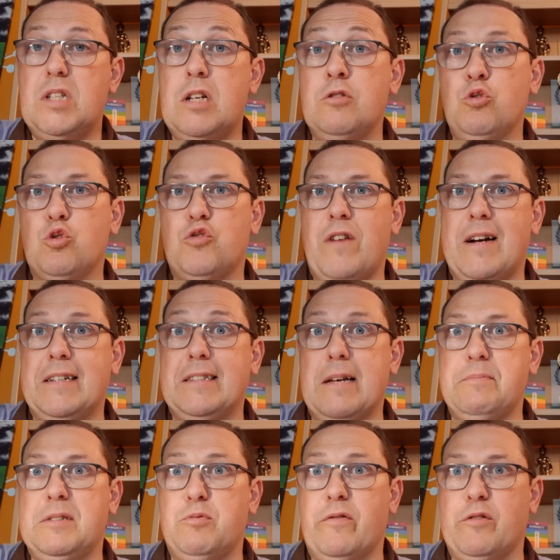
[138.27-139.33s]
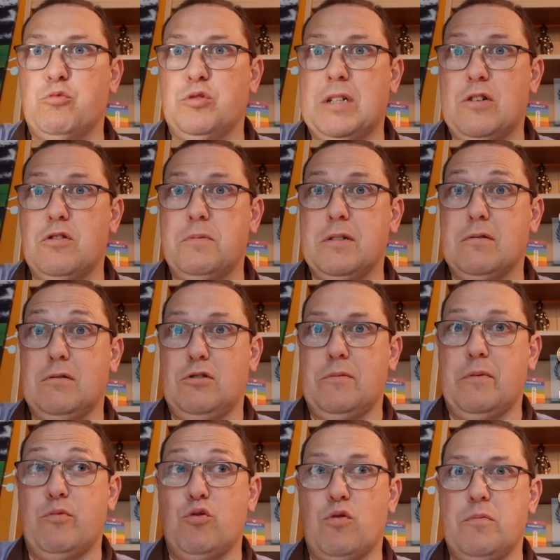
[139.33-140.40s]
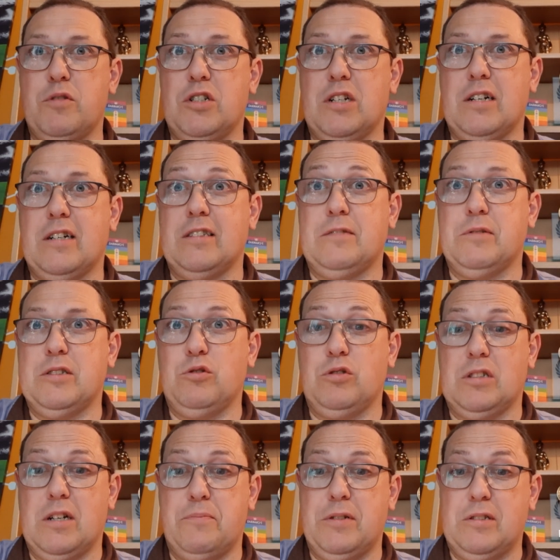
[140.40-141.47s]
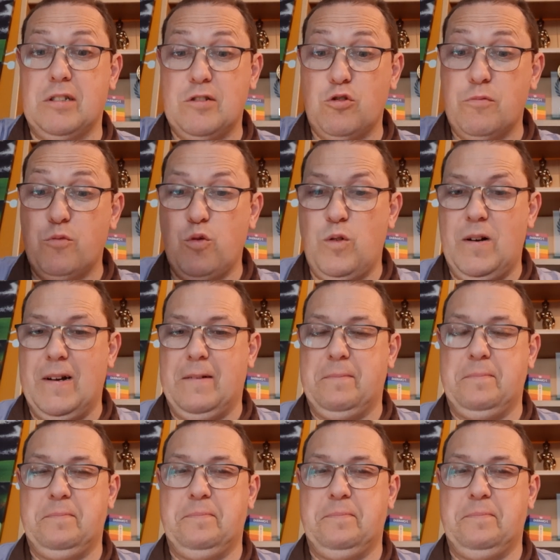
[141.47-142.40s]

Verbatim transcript: Donc, vais arrêter un petit peu avec mon d'accord, parce que je ne sais pas pourquoi, mais j'arrête pas de répéter ce mot-là.